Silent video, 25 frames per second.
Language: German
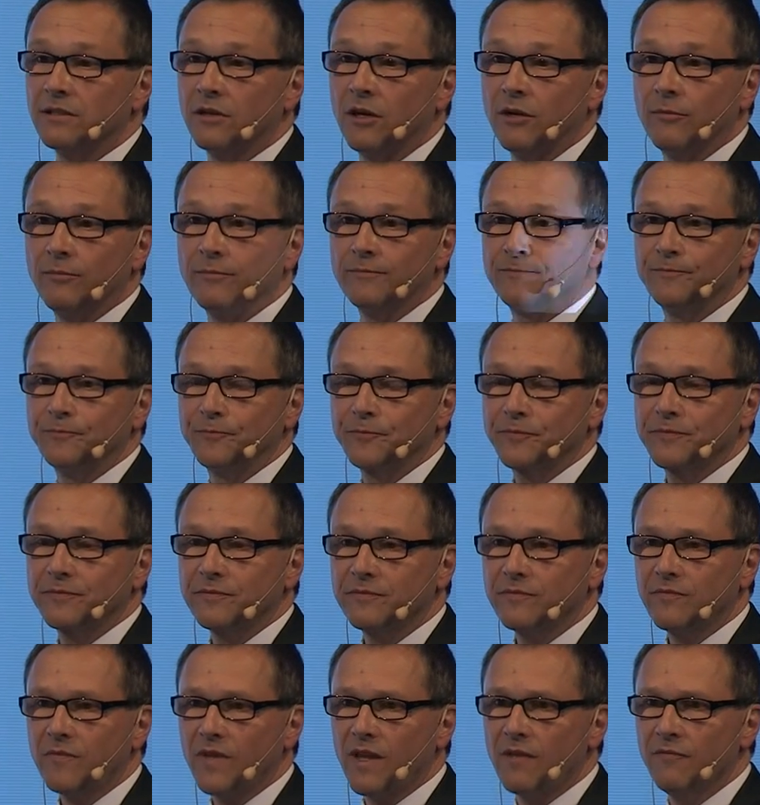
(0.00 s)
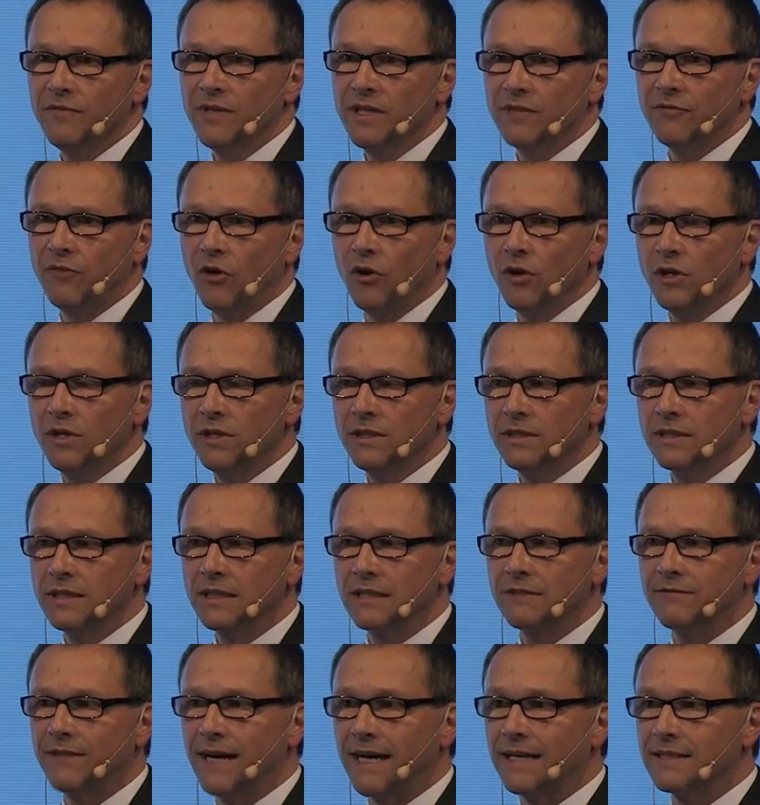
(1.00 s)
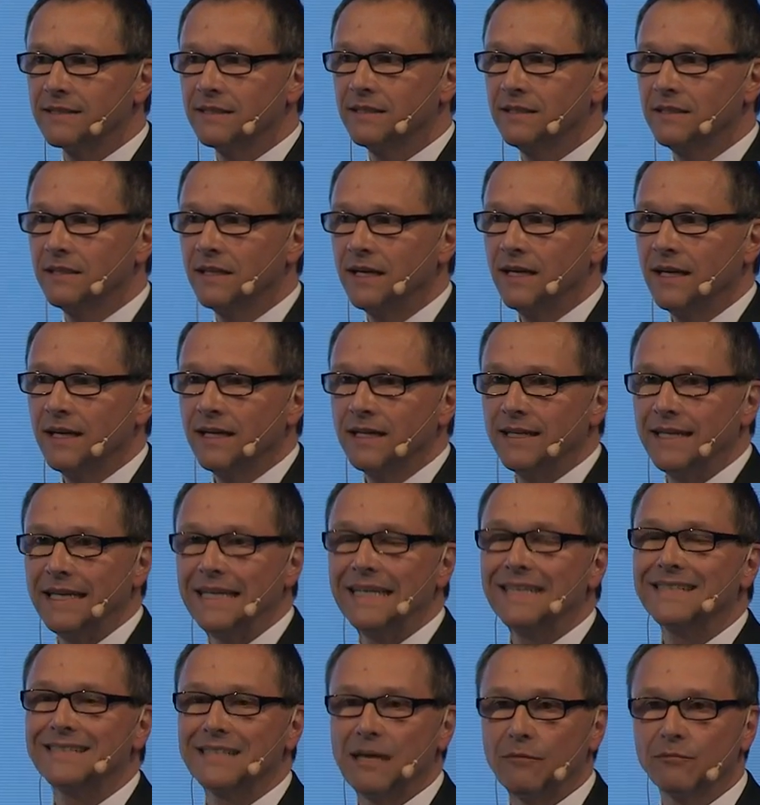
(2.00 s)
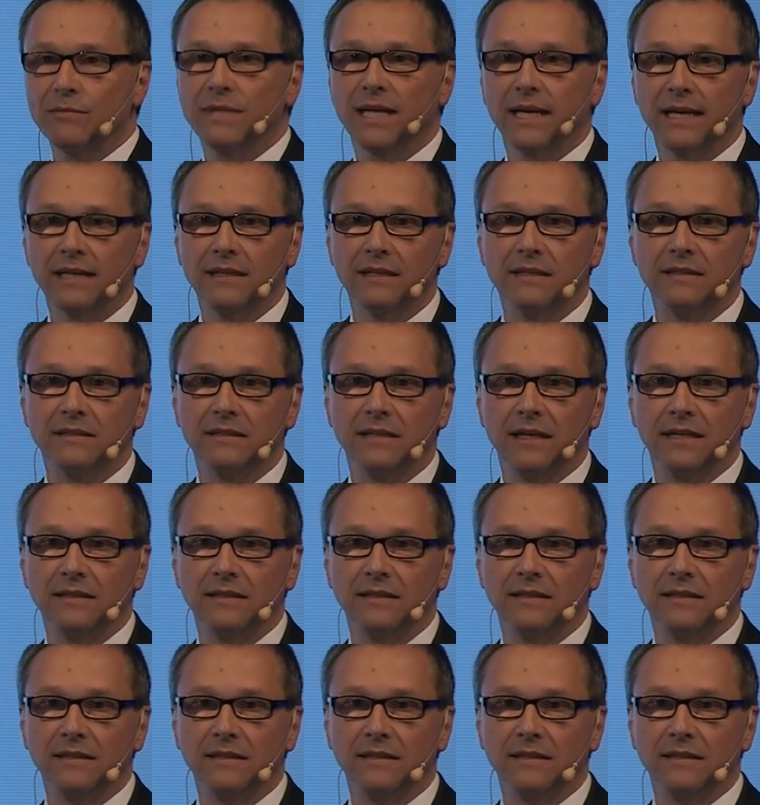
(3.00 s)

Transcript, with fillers: Normen. Wir wollen quasi den gesamtheitlichen